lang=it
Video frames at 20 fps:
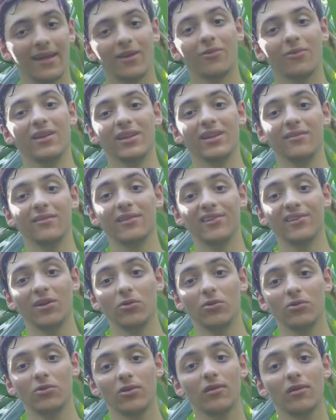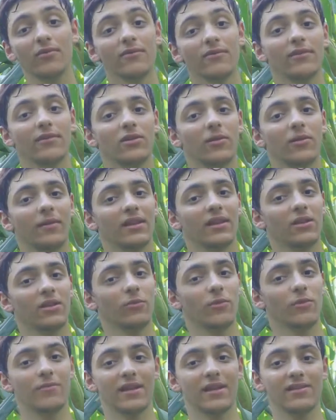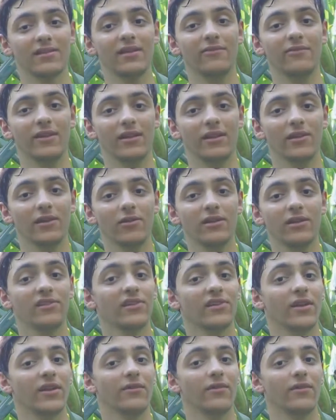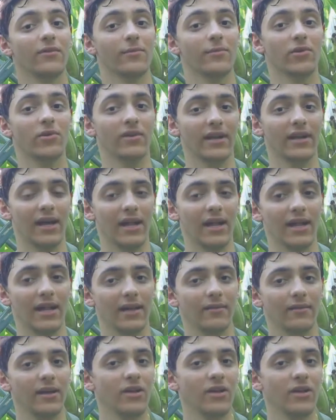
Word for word: Quindi vi saluto, vi invito a mettere un mi piace al video ed iscrivervi al mio canale,